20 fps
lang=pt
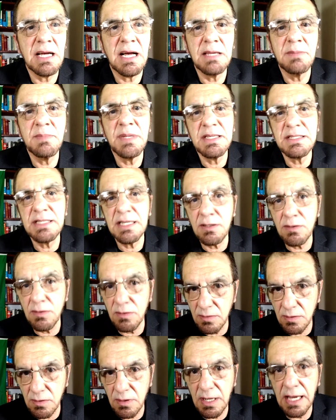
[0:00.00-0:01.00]
a imprensa é
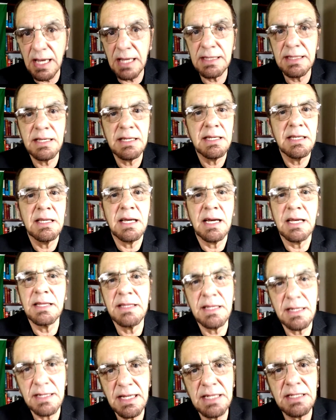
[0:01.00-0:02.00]
controlada, a
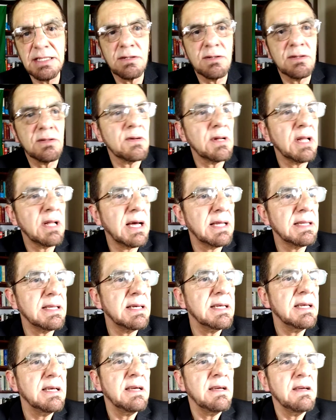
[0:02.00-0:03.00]
internet é controlada,